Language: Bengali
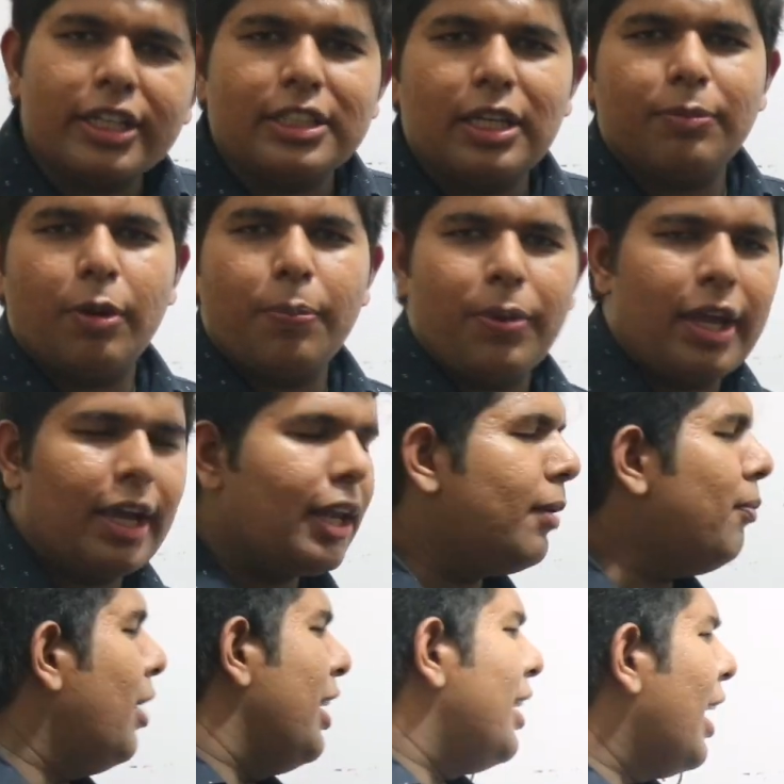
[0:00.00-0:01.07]
প্রোডাক্টটা আমরা পেয়ে
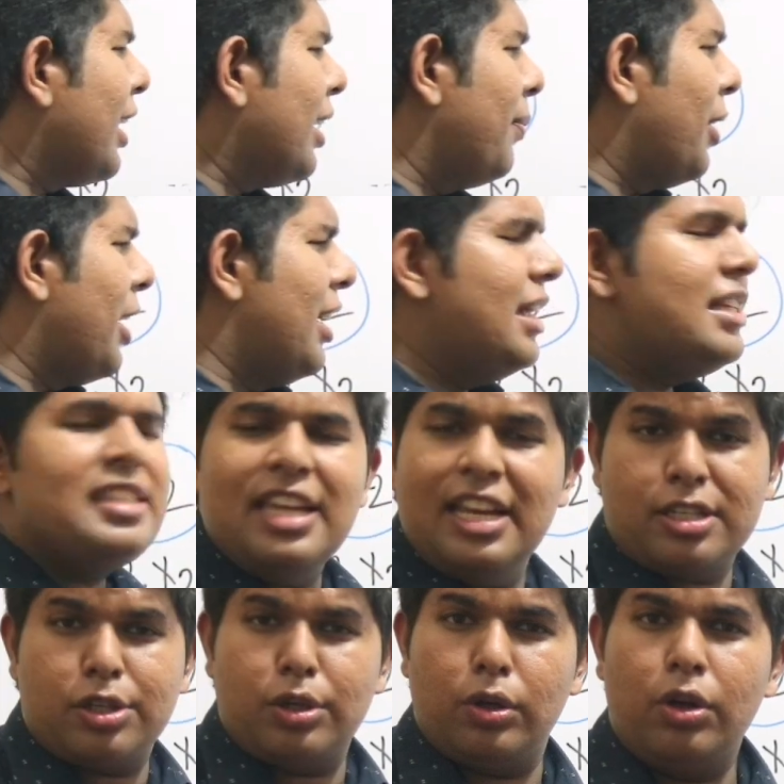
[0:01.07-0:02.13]
গেলাম এটা একেবারে
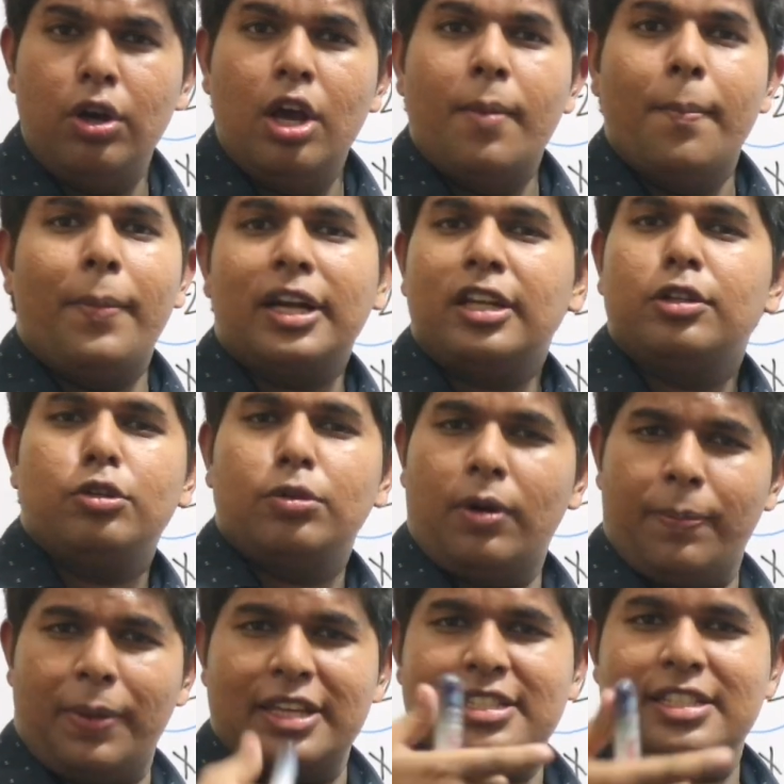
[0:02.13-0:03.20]
আর ছিল বাট
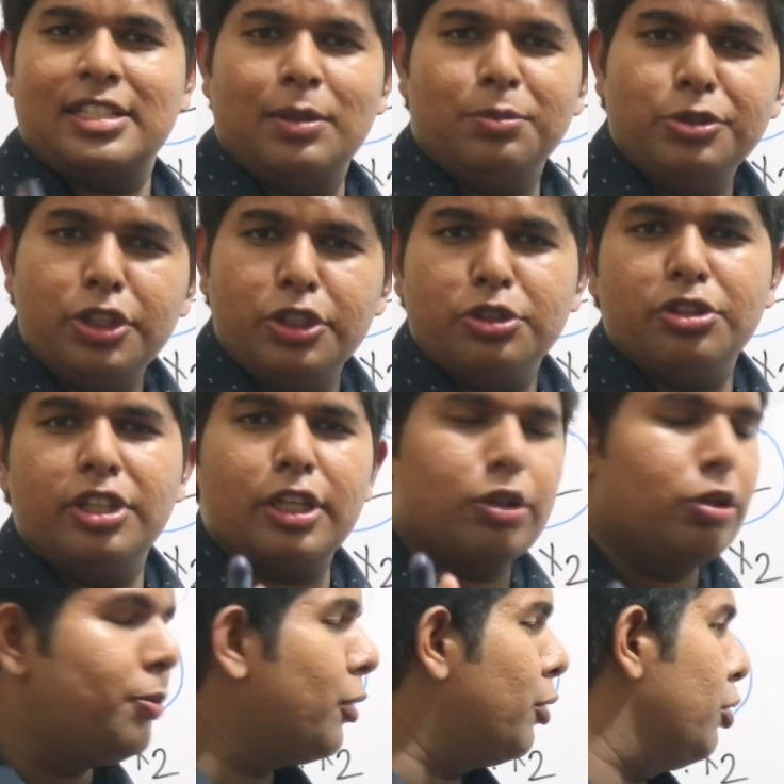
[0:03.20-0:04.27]
তোমার বেসিকটা বোঝার জন্য
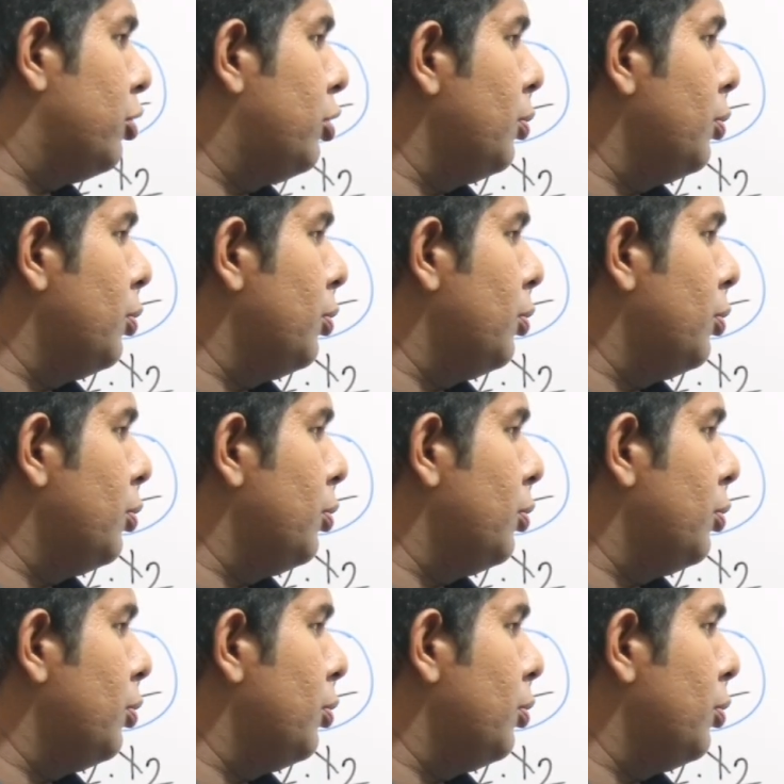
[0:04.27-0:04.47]
এটা খুবই